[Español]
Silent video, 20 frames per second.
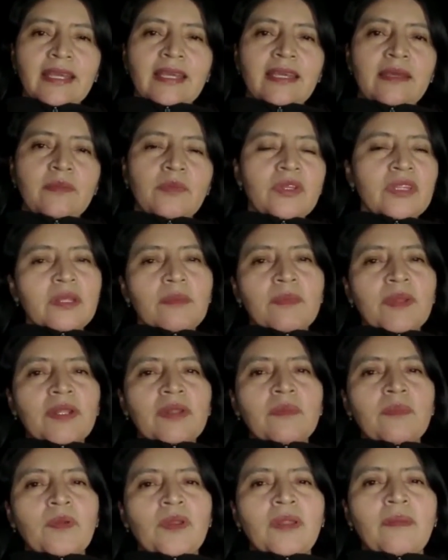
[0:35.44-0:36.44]
y muy
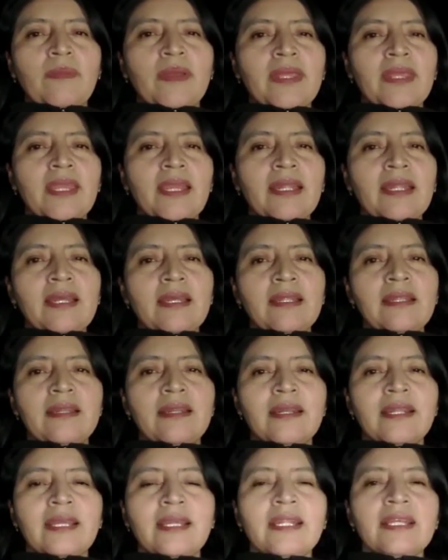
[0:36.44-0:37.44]
temprano por la mañana
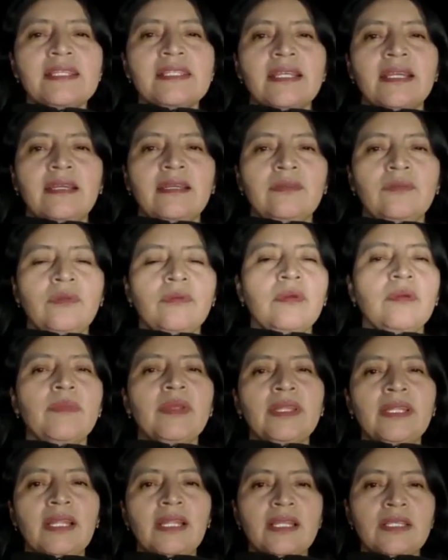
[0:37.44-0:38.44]
regresan
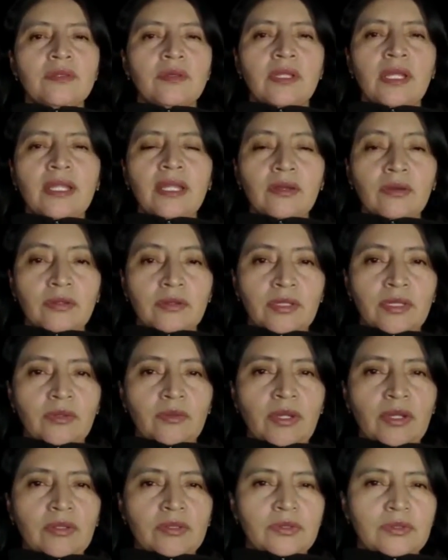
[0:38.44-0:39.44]
nuevamente a la ciudad a
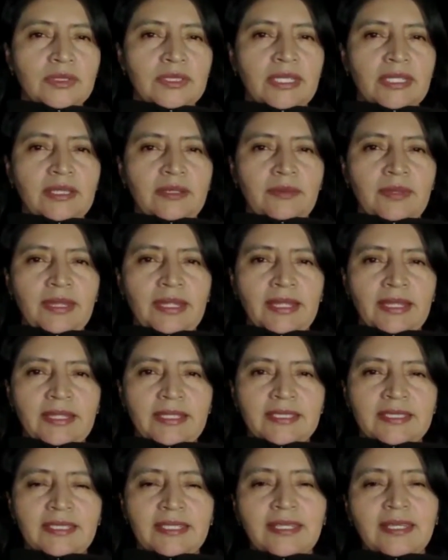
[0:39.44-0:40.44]
continuar con sus
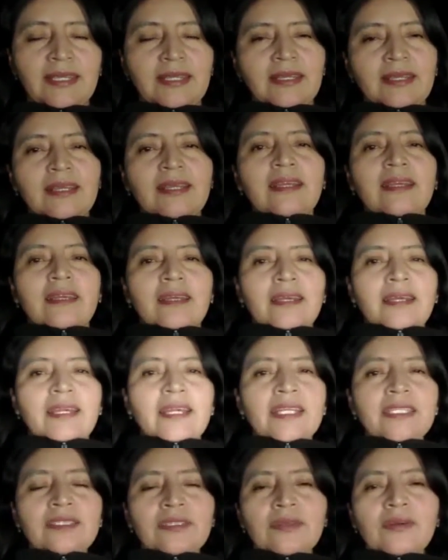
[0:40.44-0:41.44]
actividades.
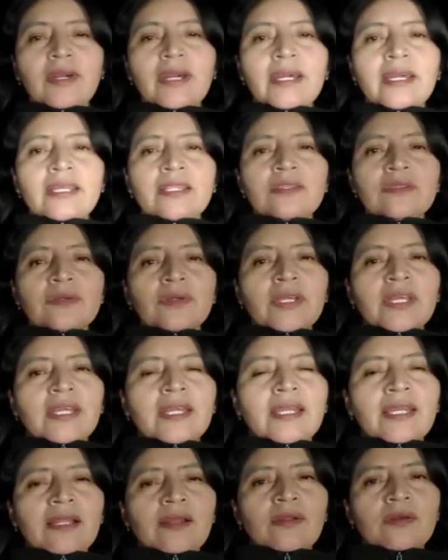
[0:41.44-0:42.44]
Esto ha hecho
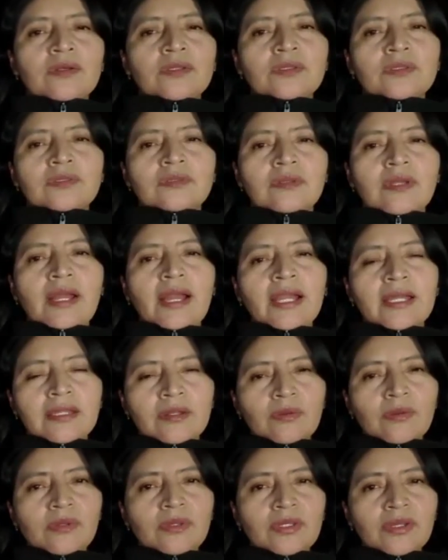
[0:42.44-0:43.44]
que los
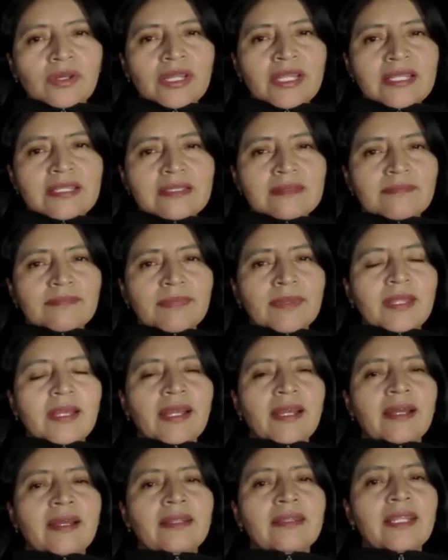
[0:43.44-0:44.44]
agricultores
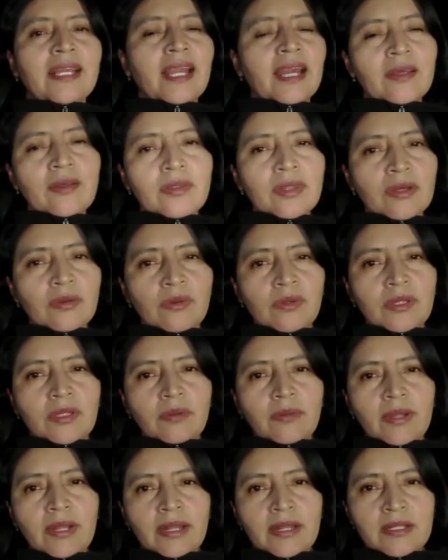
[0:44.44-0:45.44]
han dejado de
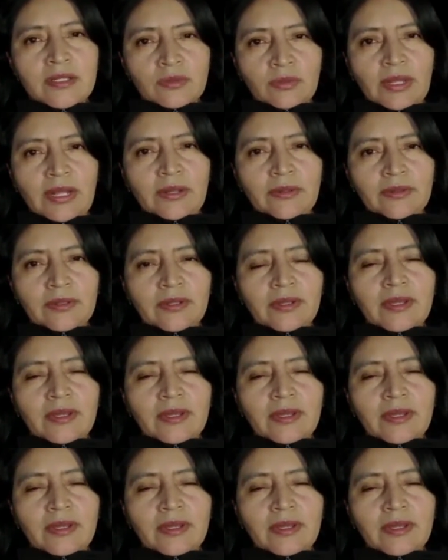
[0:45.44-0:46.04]
cultivar el suelo